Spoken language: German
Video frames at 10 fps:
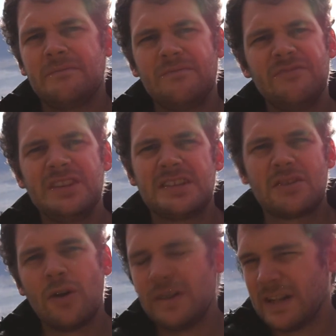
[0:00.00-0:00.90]
wie
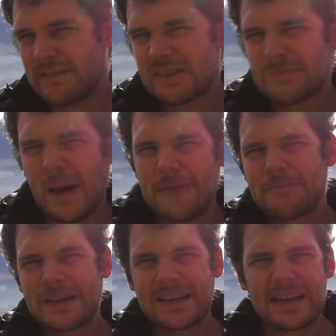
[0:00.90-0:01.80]
ich Leuten etwas
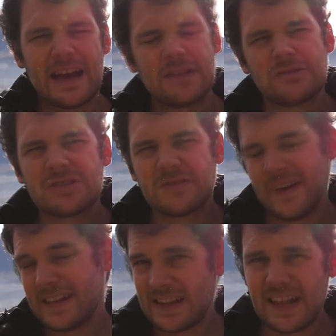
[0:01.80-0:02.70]
beibringen kann und so
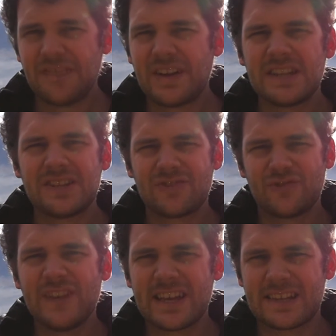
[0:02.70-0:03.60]
weiter. Das war nicht das
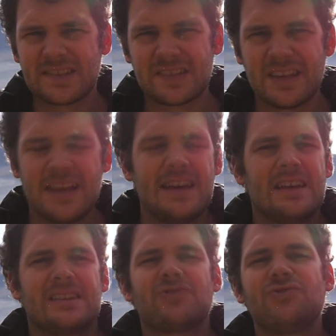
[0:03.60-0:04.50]
Schwierigste.
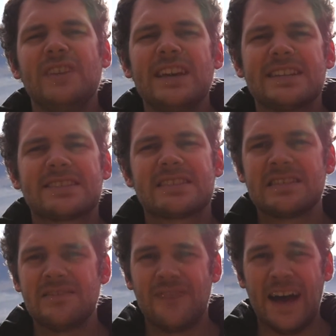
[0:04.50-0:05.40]
Das
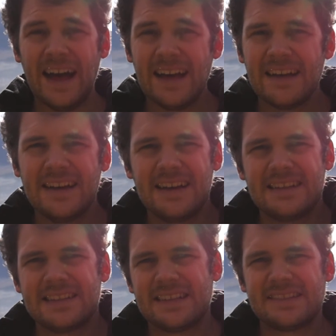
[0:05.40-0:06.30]
Schwierigste war,
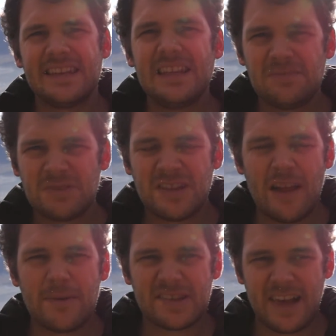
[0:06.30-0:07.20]
dass ich mir
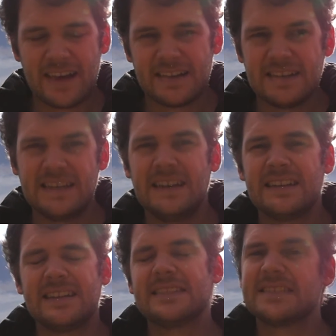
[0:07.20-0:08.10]
selber sage,
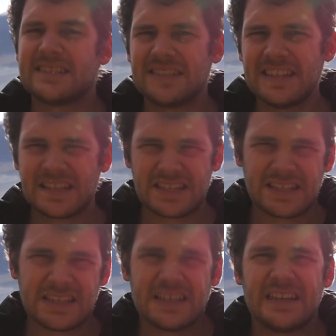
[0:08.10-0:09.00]
dass ich das
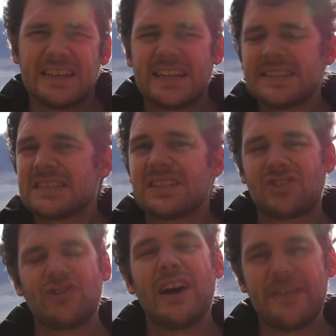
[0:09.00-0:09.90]
hinkriege, dass ich
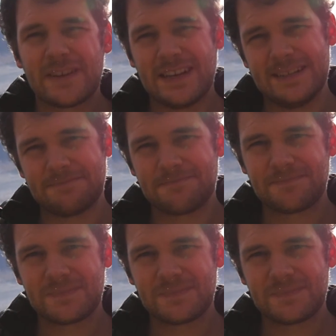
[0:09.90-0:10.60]
das schaffen kann.